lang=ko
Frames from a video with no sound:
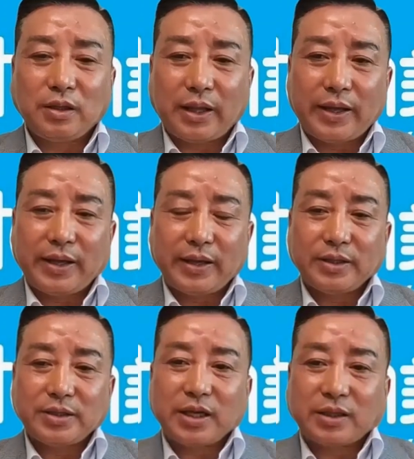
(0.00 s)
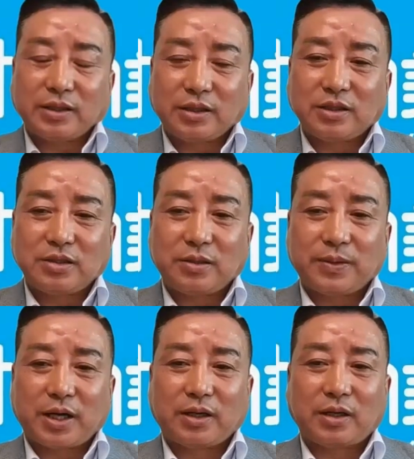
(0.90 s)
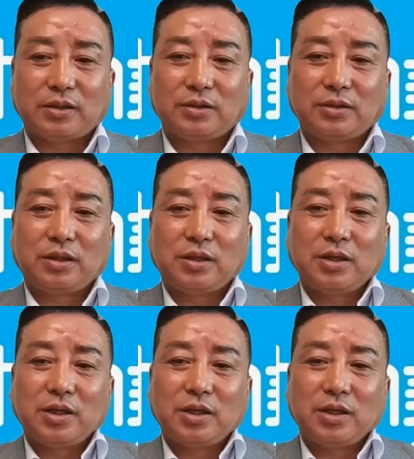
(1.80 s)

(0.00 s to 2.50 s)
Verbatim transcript: 그런데 제가 느낀 점이 하나는